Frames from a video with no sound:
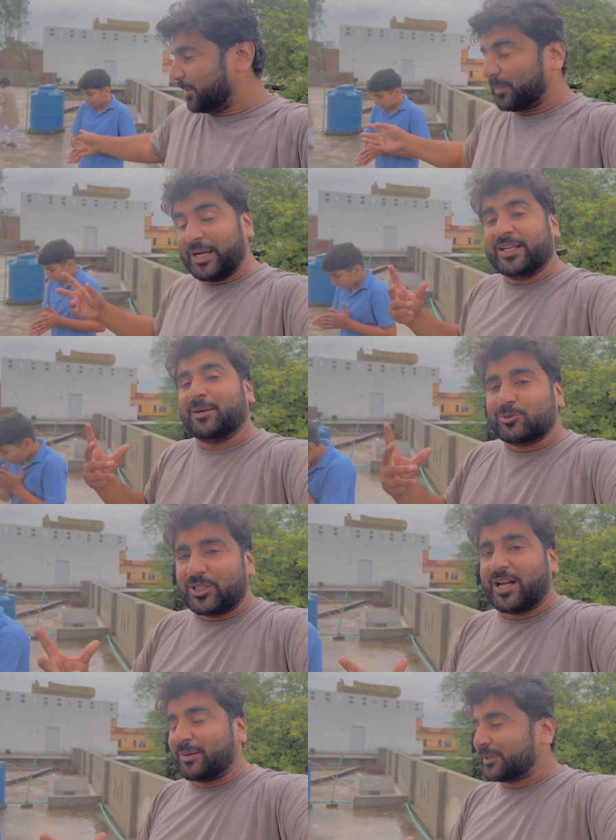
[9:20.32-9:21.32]
बाइन का मुझे
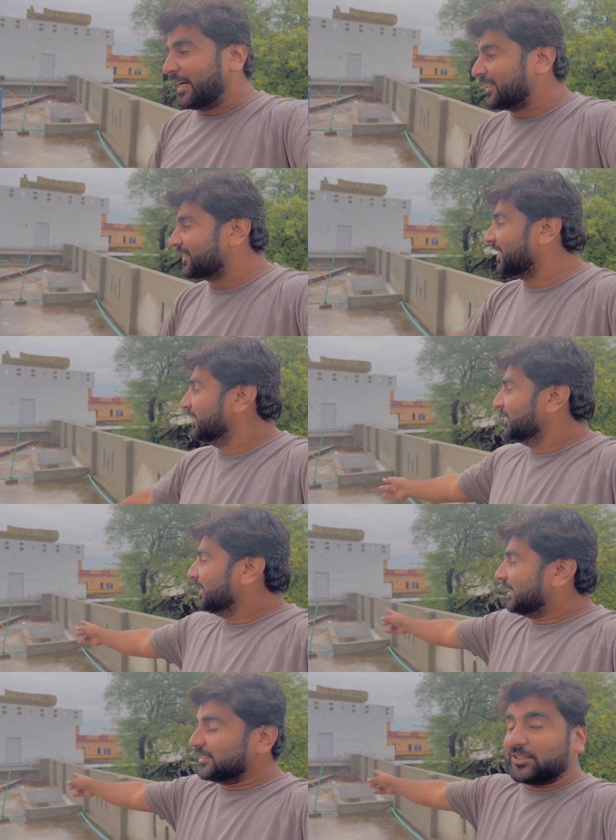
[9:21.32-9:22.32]
नाम याद आता है
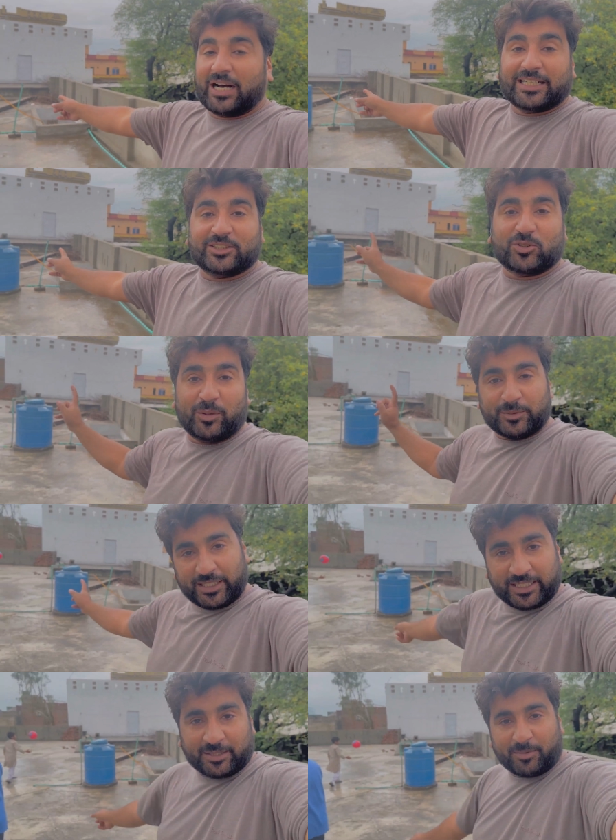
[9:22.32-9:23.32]
इस, आज इसको हम
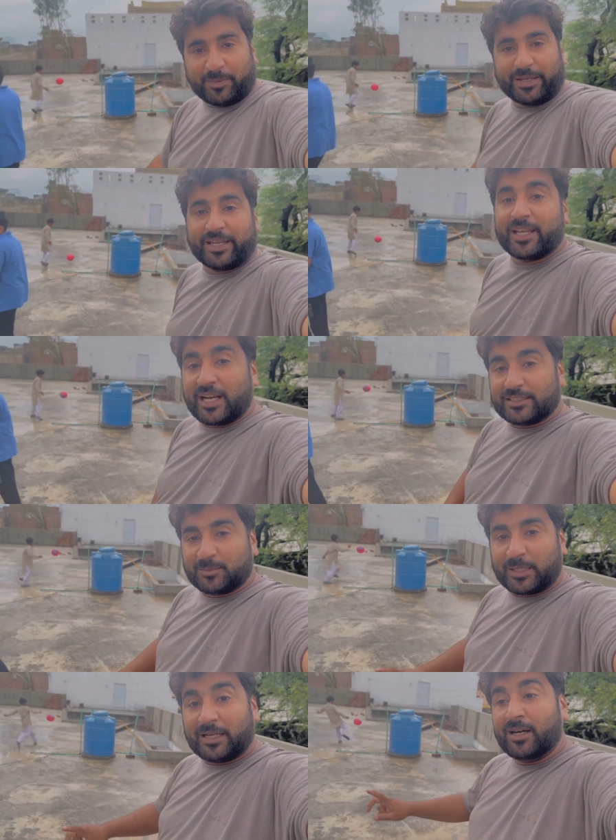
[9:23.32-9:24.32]
टंकी में फेंकेंगे आज
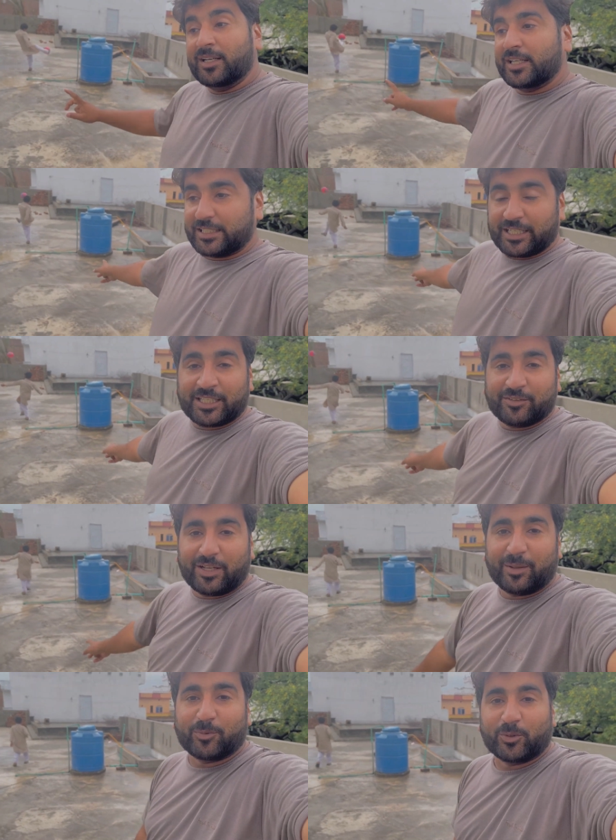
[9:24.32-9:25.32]
हमारा टंकी
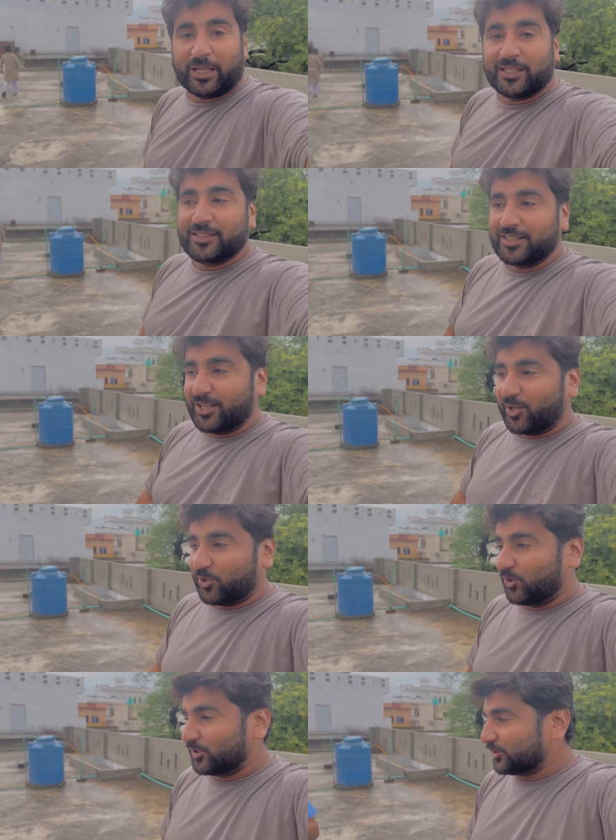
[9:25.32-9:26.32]
वाला पुल है रोज